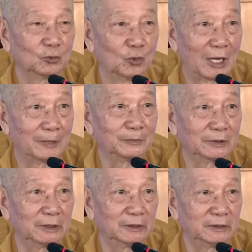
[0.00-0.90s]
qua một
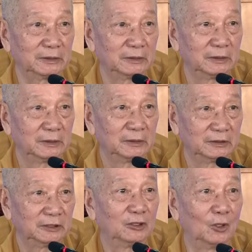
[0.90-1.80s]
cái
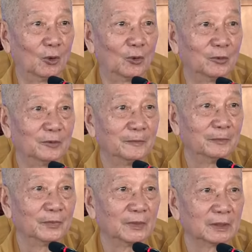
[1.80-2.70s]
chứng ngộ,
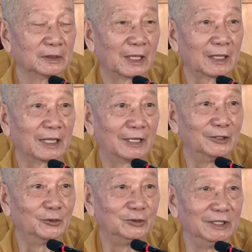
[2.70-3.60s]
các ngài
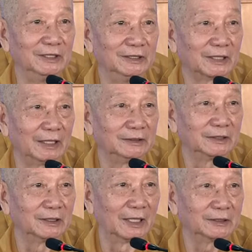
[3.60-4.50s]
đều nhìn thấy
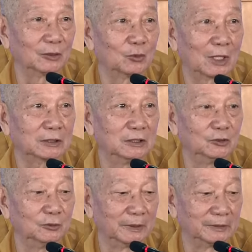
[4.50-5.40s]
trở lại cái quá
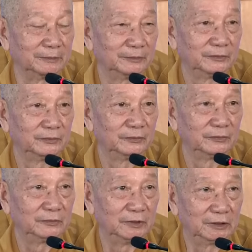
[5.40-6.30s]
khứ của mình,
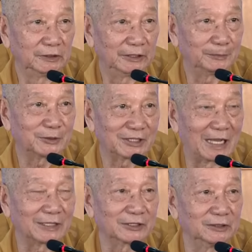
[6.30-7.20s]
những cái kiếp
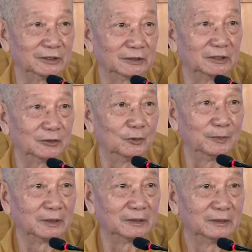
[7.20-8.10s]
xa xưa trước của
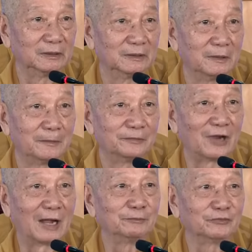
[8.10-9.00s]
mình
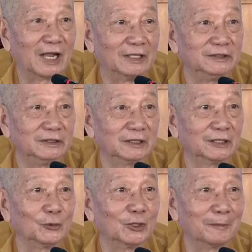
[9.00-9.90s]
phạm phải những
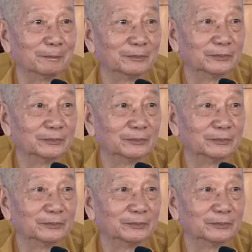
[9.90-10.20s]
cái lỗi lầm.